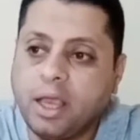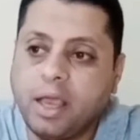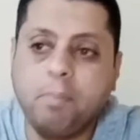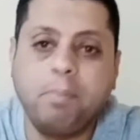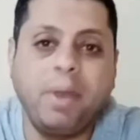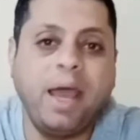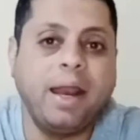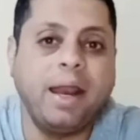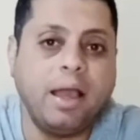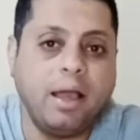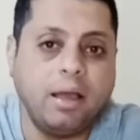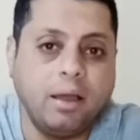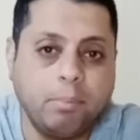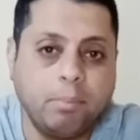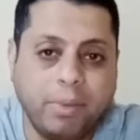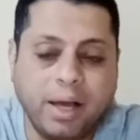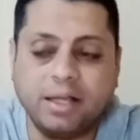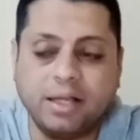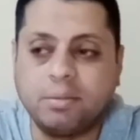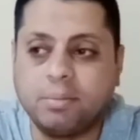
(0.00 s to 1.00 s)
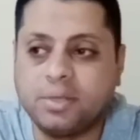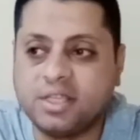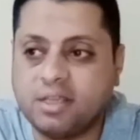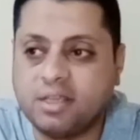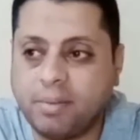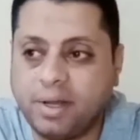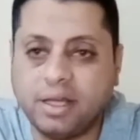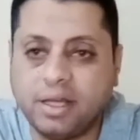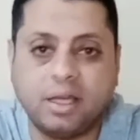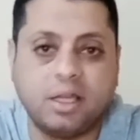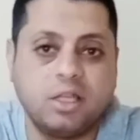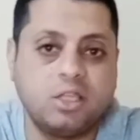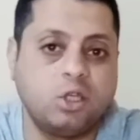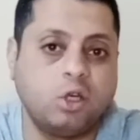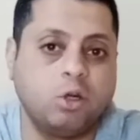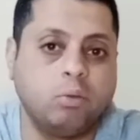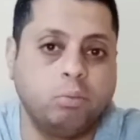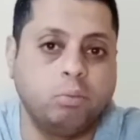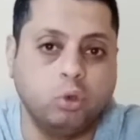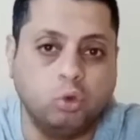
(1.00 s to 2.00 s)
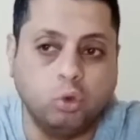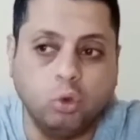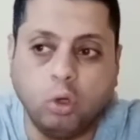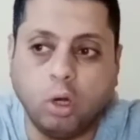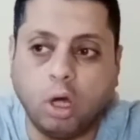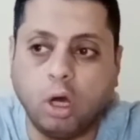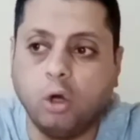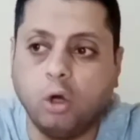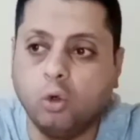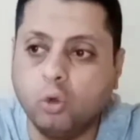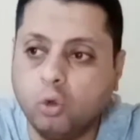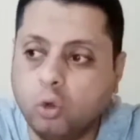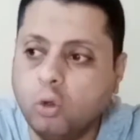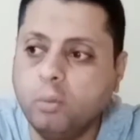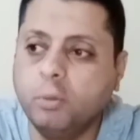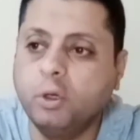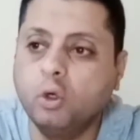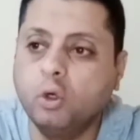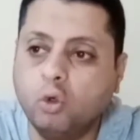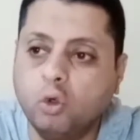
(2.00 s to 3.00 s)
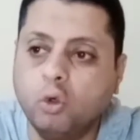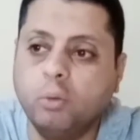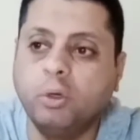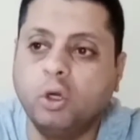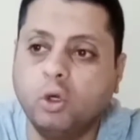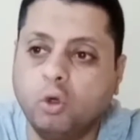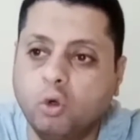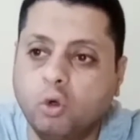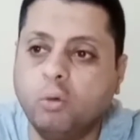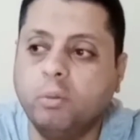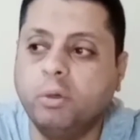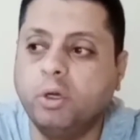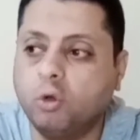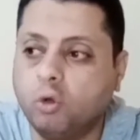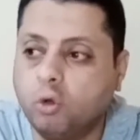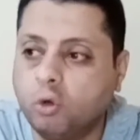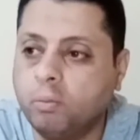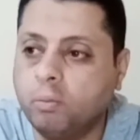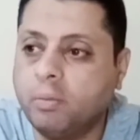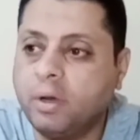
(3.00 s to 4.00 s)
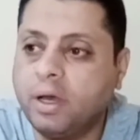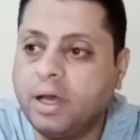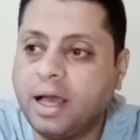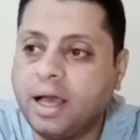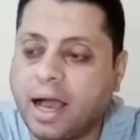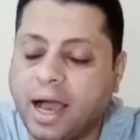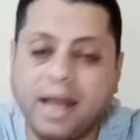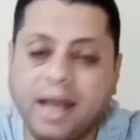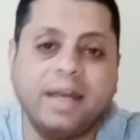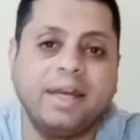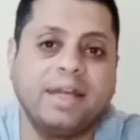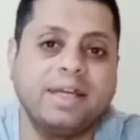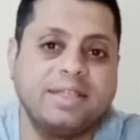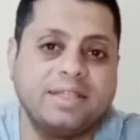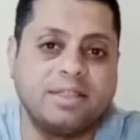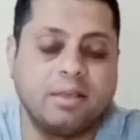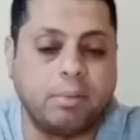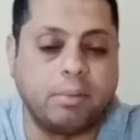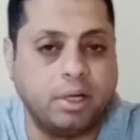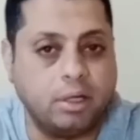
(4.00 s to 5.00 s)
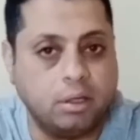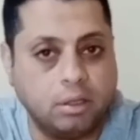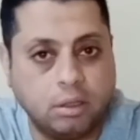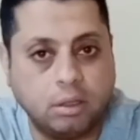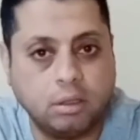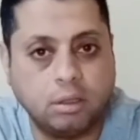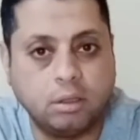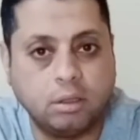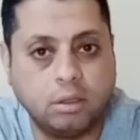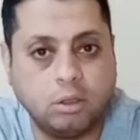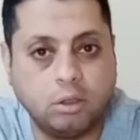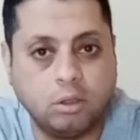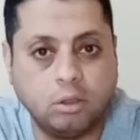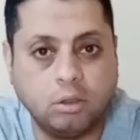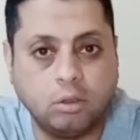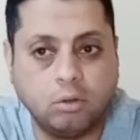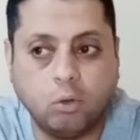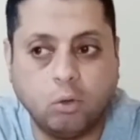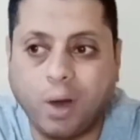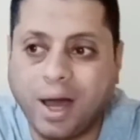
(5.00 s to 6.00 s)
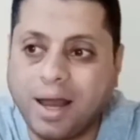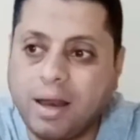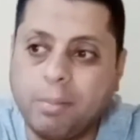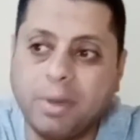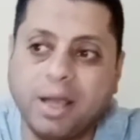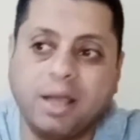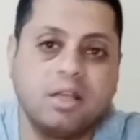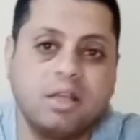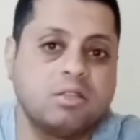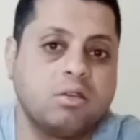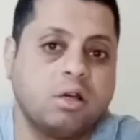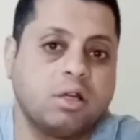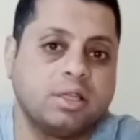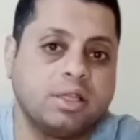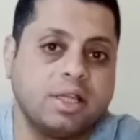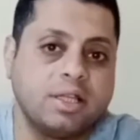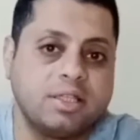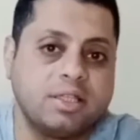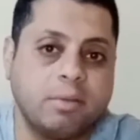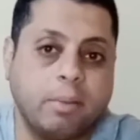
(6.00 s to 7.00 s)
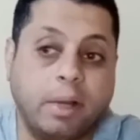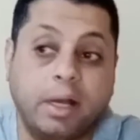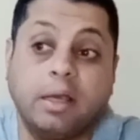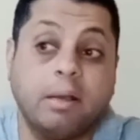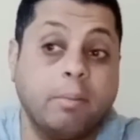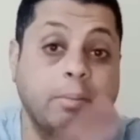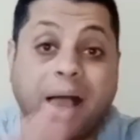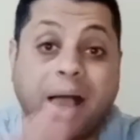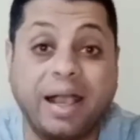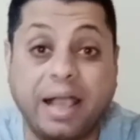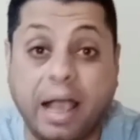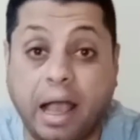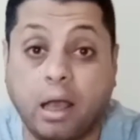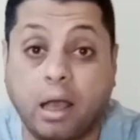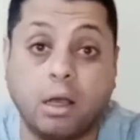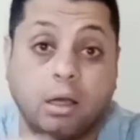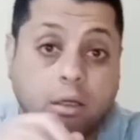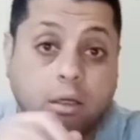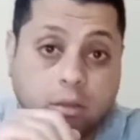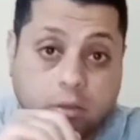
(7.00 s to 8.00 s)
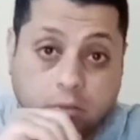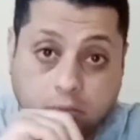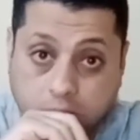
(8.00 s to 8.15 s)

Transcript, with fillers: امبارح بعد ما الزمالك خسر البطوله هجوم هجوم هجوم هجوم على نادي الزمالك وعلى مجلس اداره نادي الزمالك معاك حق